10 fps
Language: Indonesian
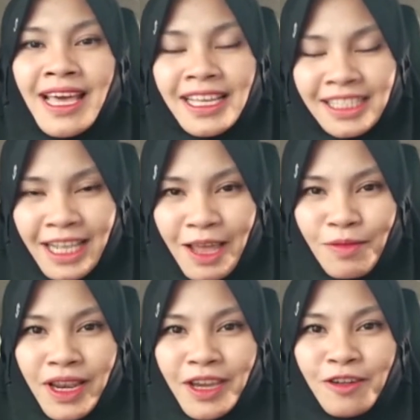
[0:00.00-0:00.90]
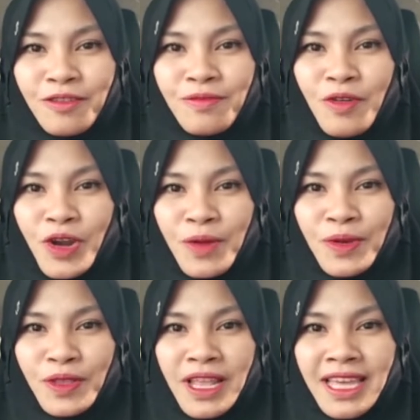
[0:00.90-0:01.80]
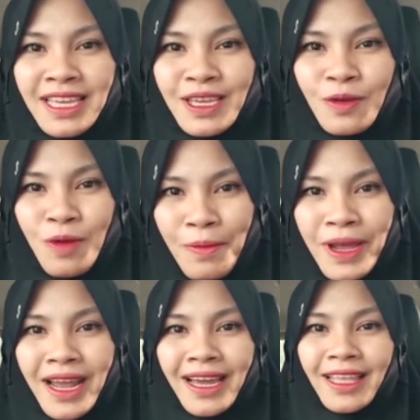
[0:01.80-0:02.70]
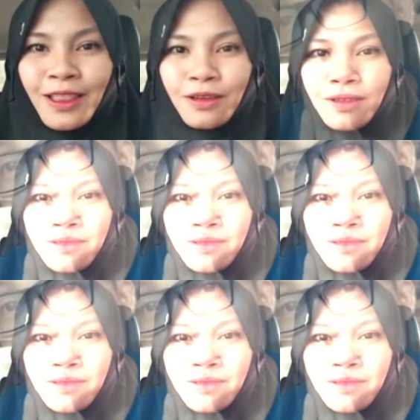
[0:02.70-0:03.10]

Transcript: Assalamualaikum warahmatullahi wabarakatuh.